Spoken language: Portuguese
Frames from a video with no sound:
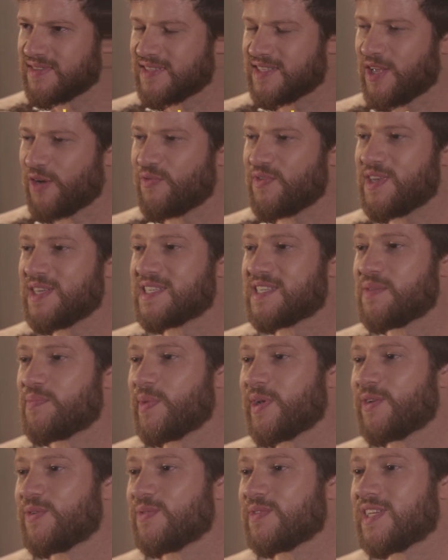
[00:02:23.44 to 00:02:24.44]
talvez se
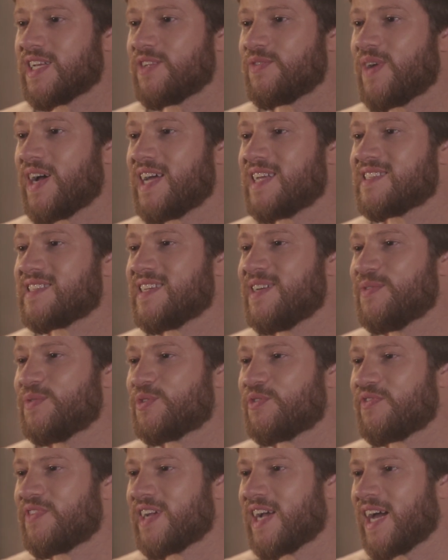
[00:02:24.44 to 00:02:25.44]
perguntando a razão
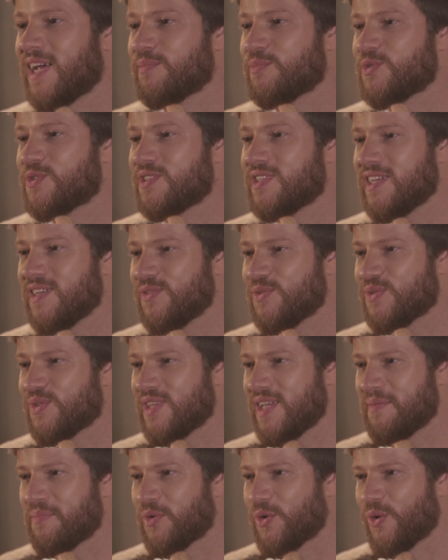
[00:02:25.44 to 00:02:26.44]
de ficarmos tanto
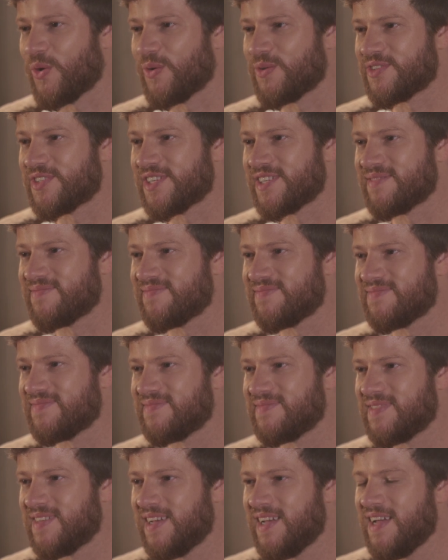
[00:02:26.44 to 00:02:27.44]
tempo longe.
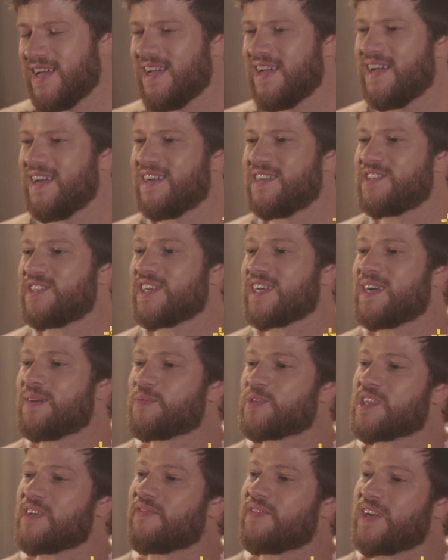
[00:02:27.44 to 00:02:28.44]

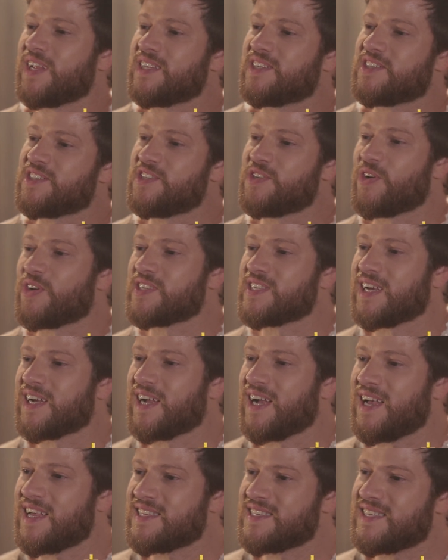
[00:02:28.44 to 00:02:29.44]
Chegamos à frente de nossa
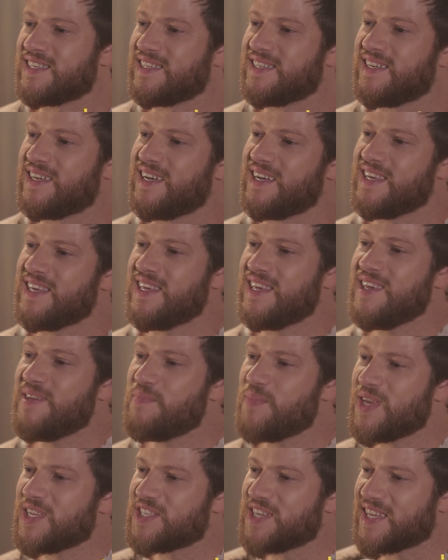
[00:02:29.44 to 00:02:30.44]
casa e
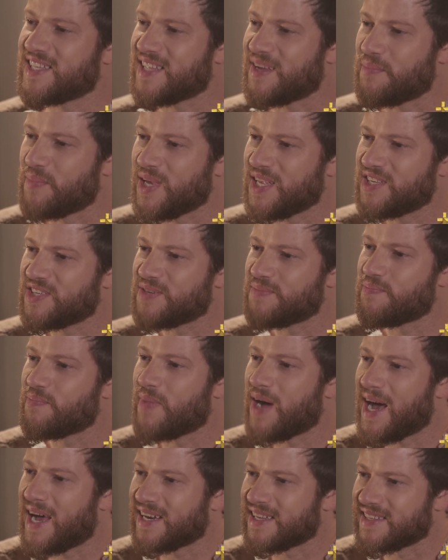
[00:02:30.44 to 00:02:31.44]
imediatamente
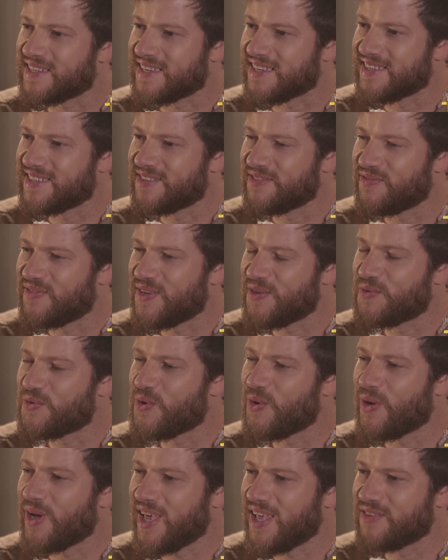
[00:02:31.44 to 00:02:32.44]
Marta veio
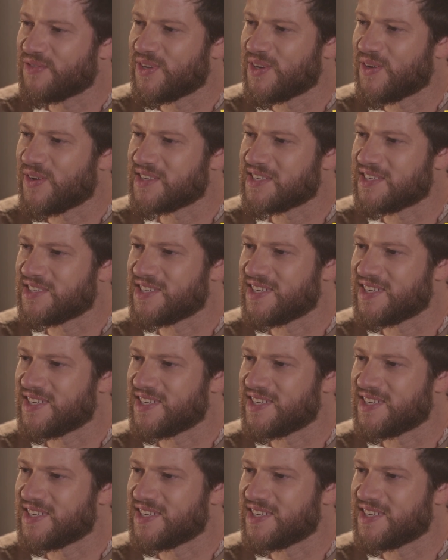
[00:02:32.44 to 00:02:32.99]
correndo em nossa